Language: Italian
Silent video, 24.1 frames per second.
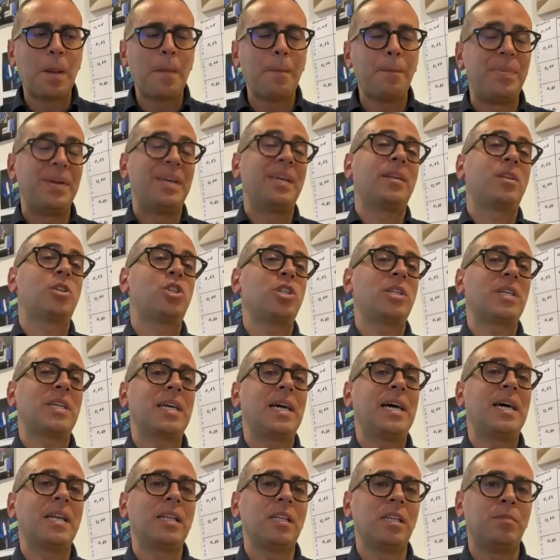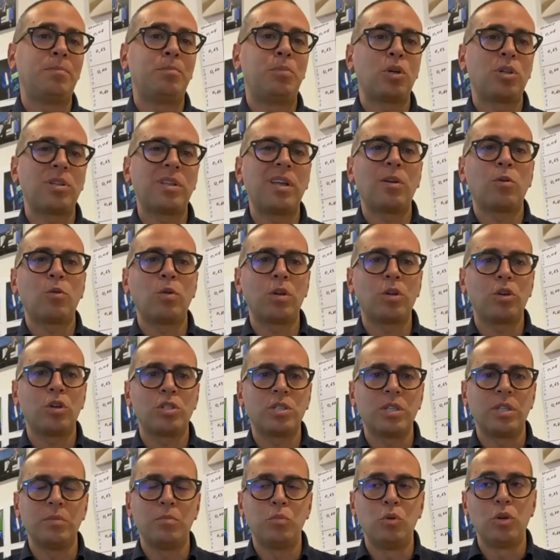per cercare di portare
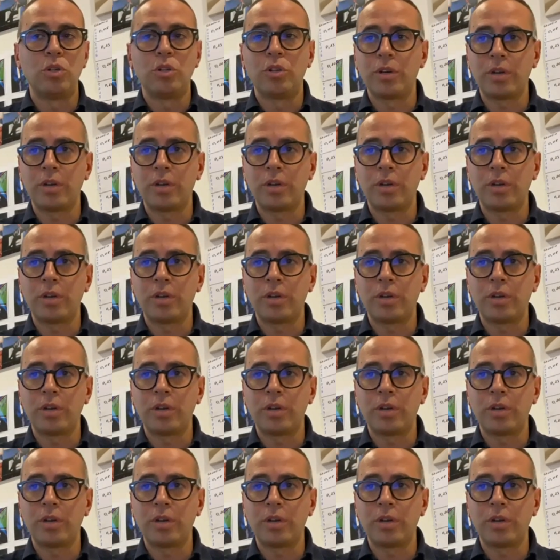qualcosa di buono.